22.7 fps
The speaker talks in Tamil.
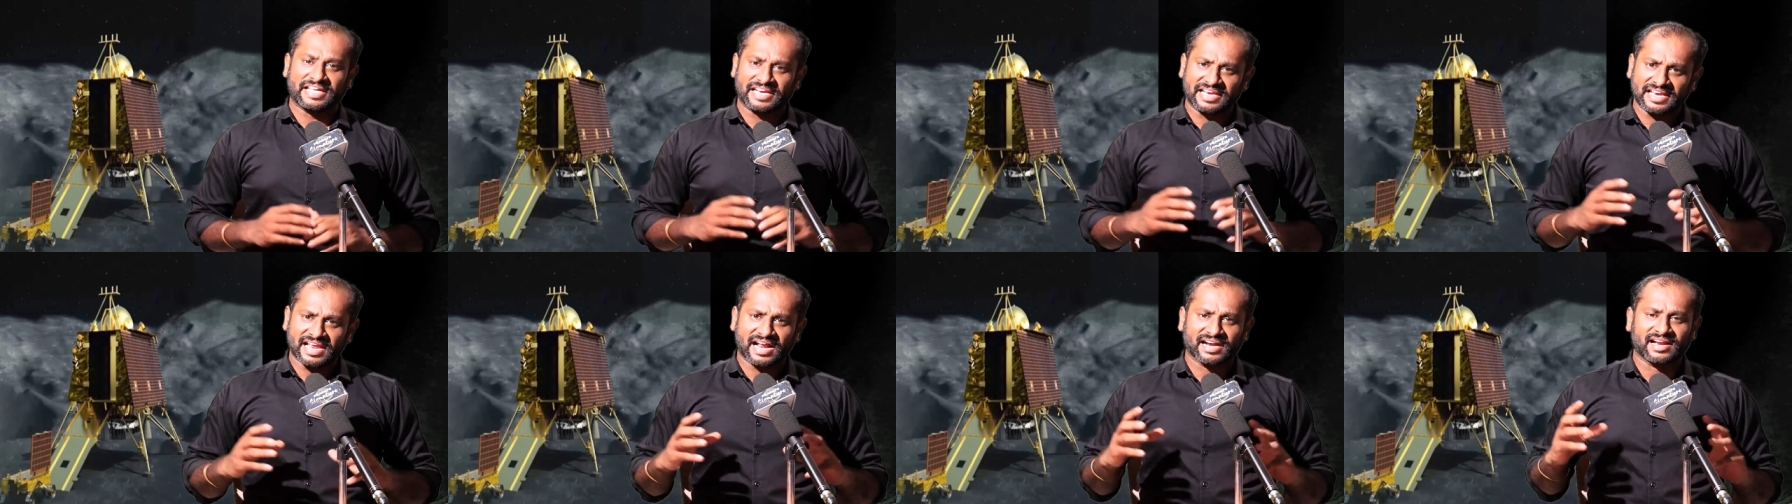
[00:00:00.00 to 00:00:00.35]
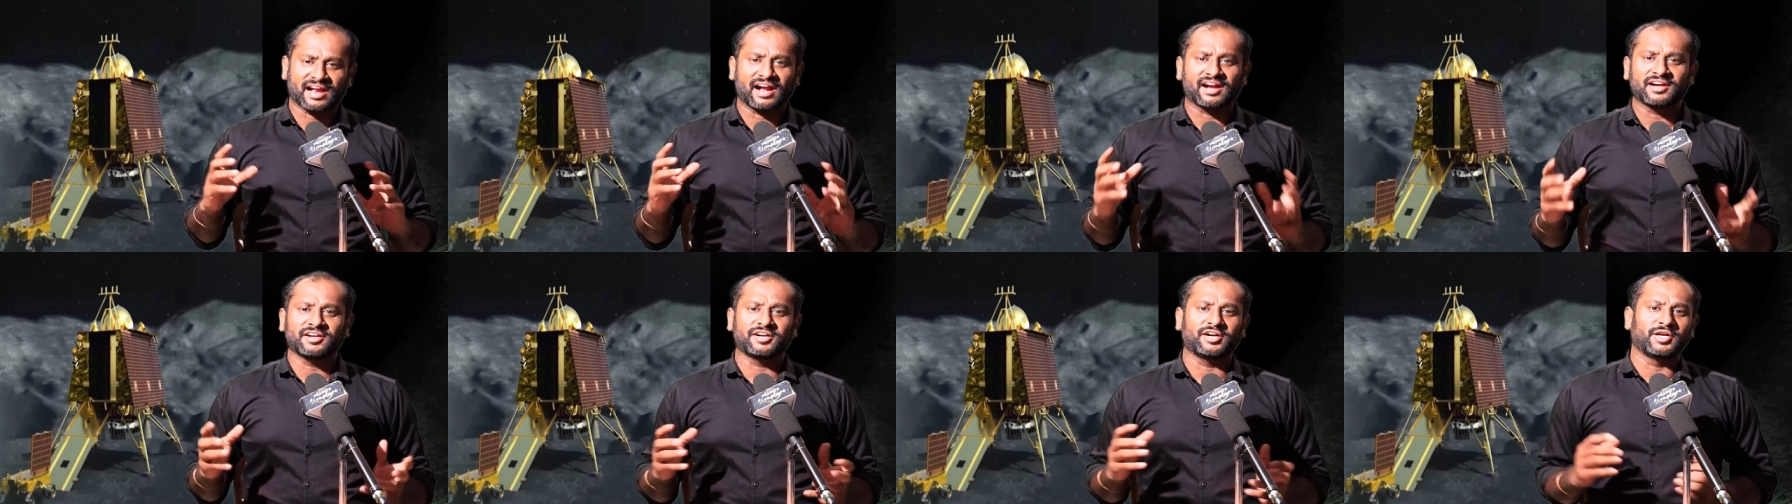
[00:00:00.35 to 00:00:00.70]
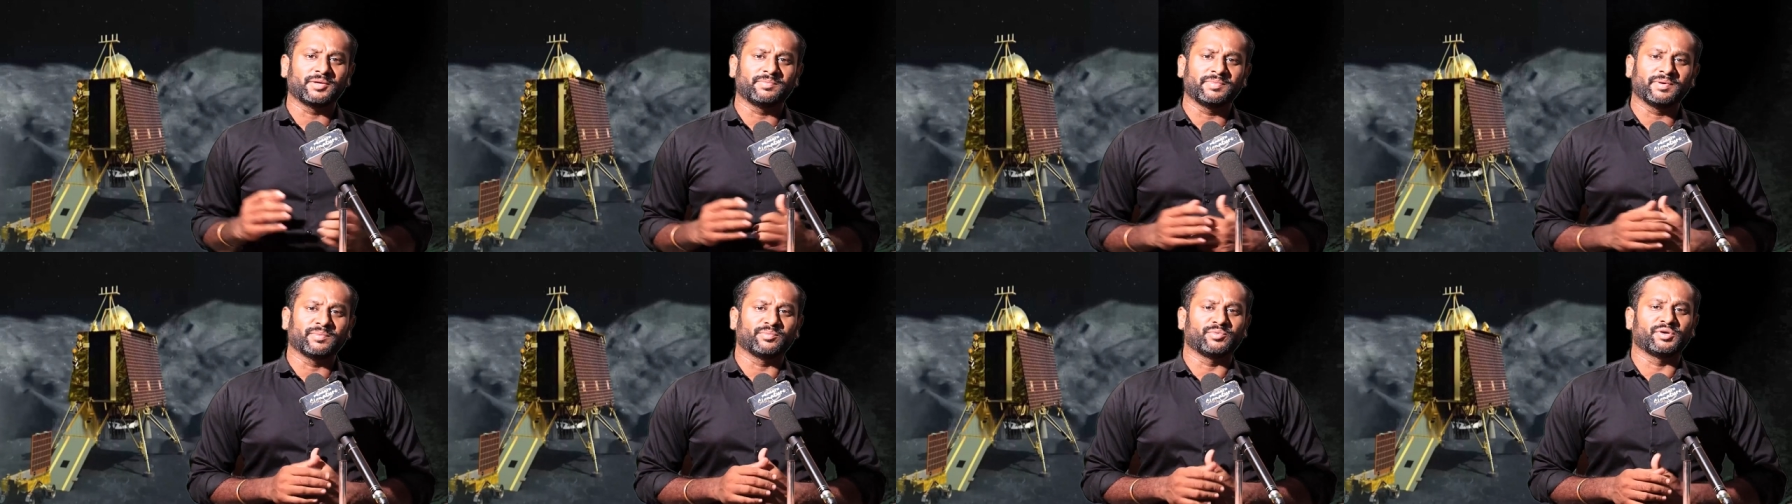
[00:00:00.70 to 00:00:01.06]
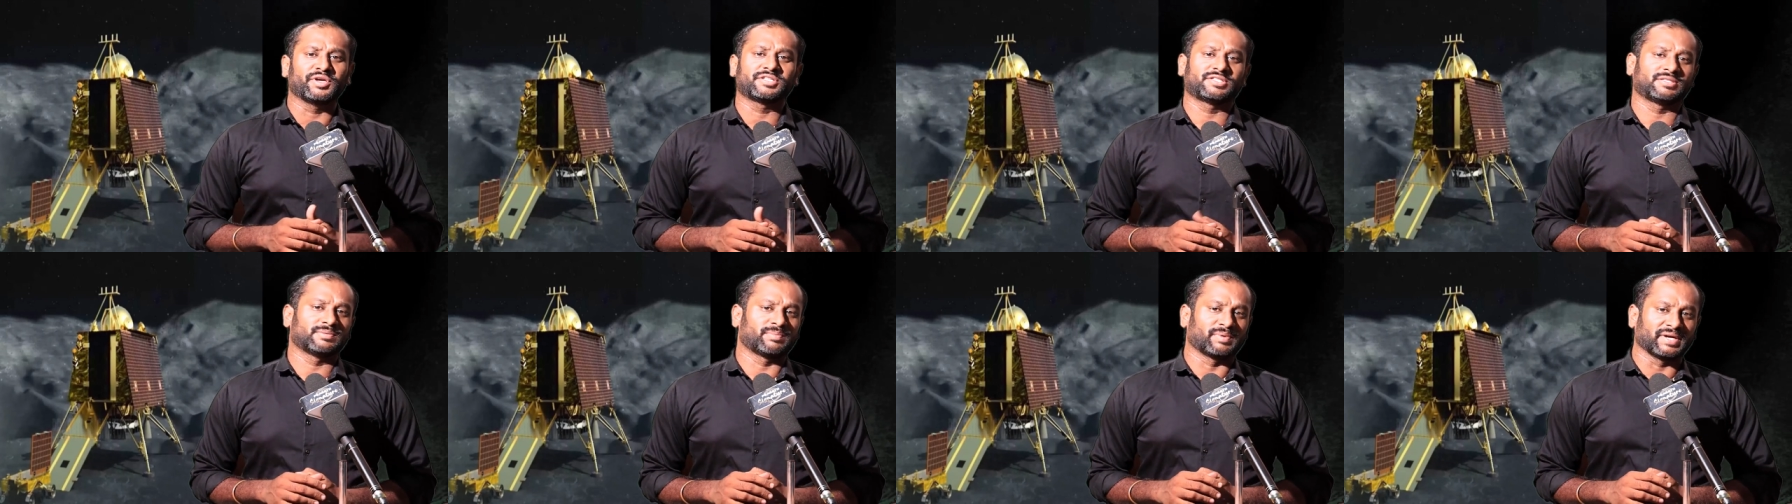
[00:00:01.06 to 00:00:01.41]
எல்லா நாடுகளுமே
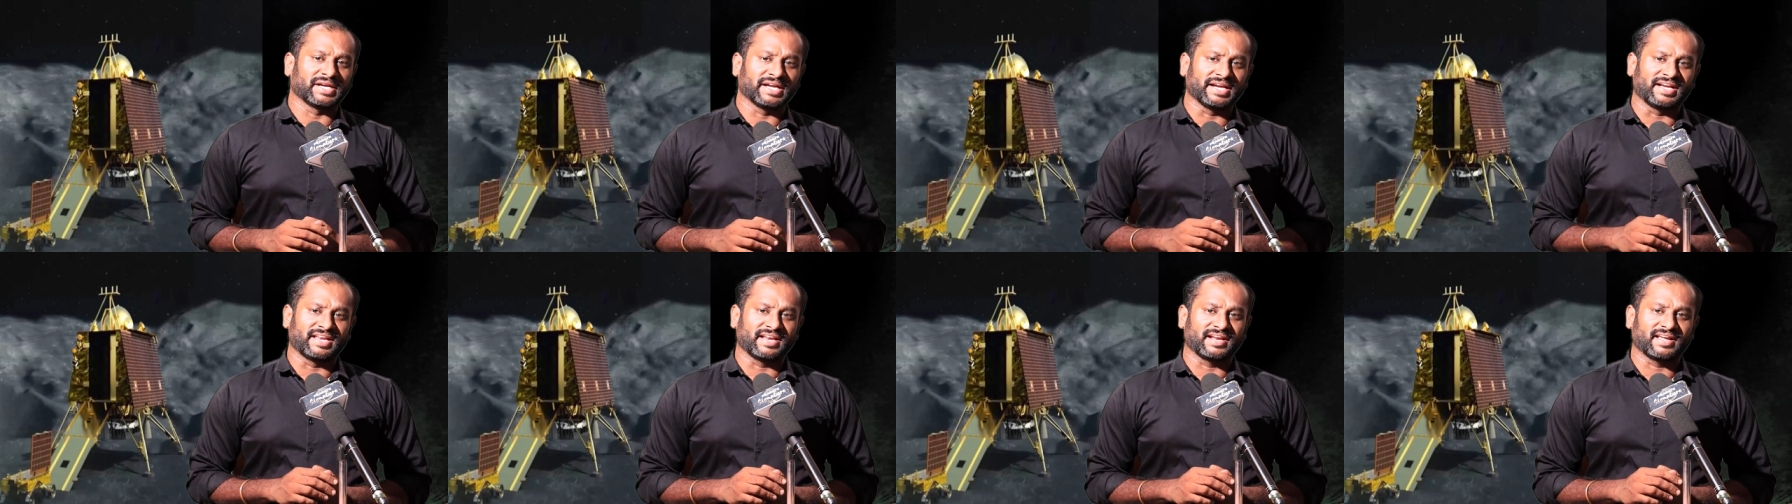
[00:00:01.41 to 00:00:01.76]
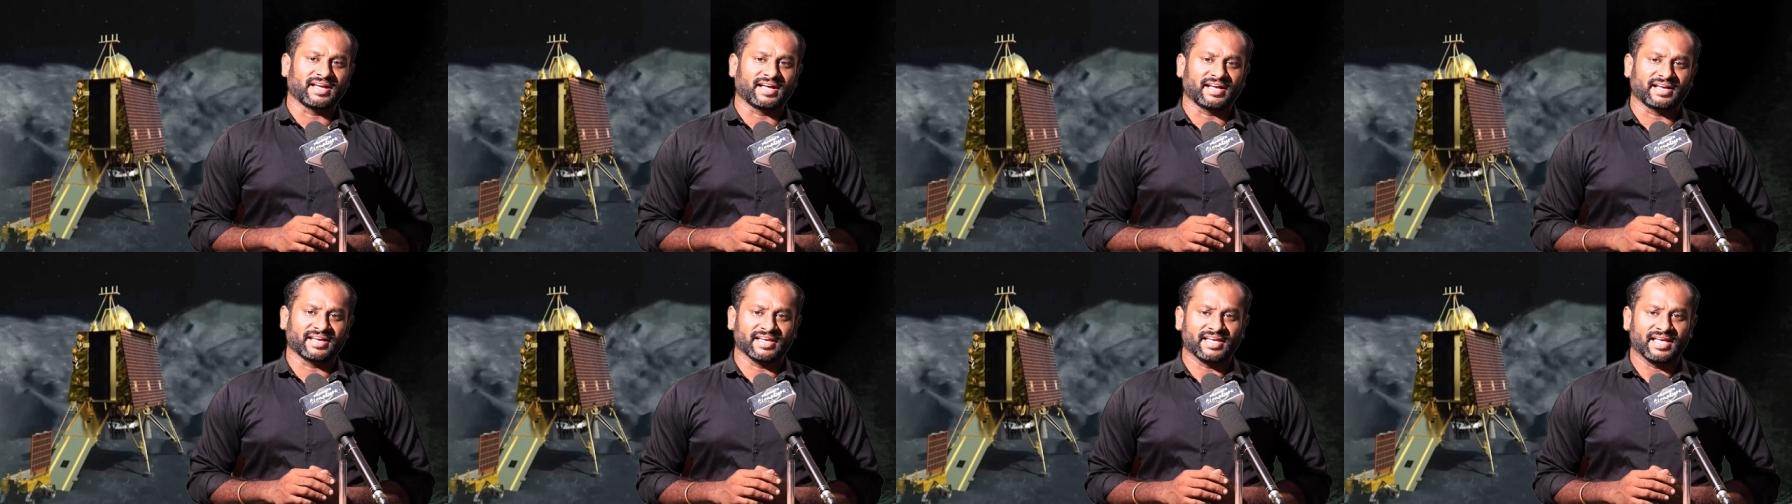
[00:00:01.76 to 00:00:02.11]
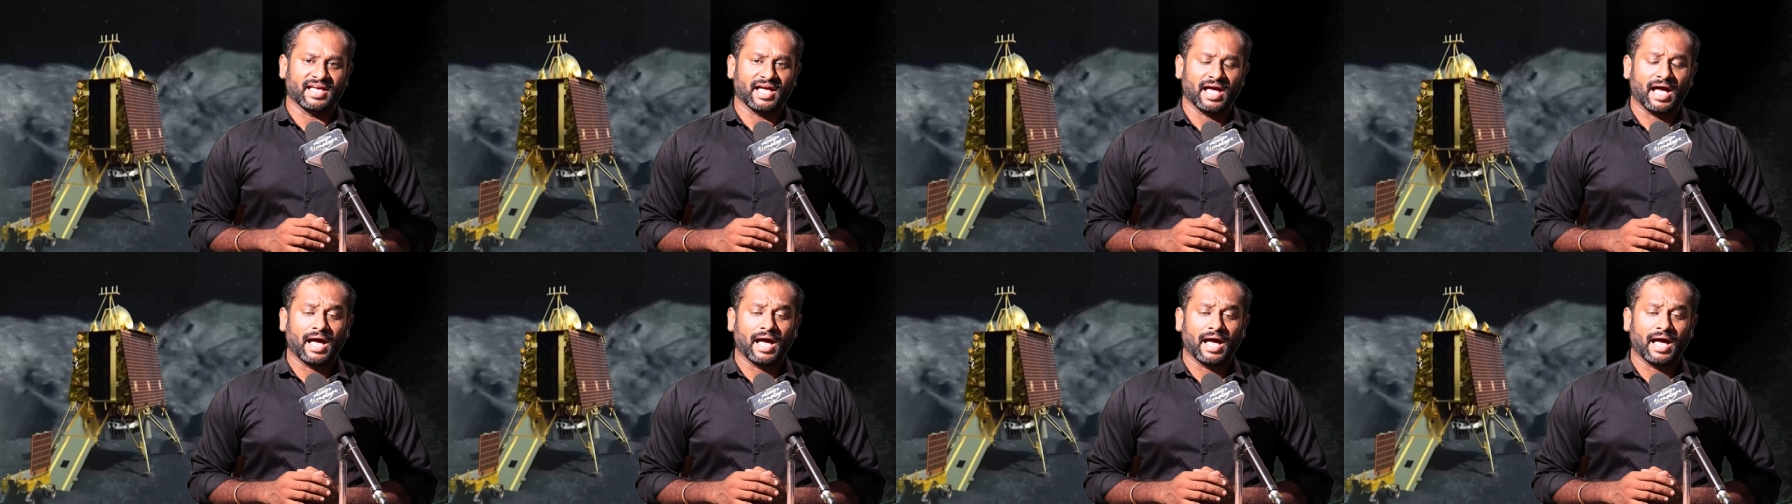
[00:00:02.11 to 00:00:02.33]
முயற்சி பண்ணிக்கிட்டு இருக்காங்க